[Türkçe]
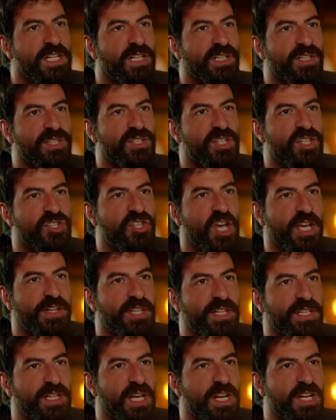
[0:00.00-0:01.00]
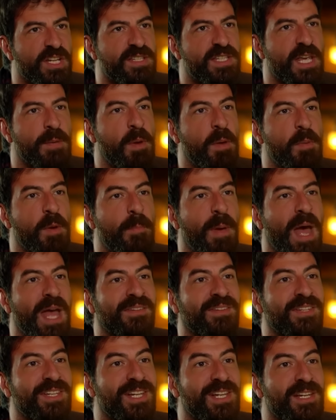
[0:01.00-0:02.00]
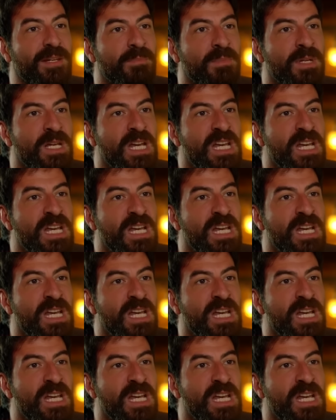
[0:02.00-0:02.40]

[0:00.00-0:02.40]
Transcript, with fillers: yıldızın çektiklerinin sebebi ben değilim.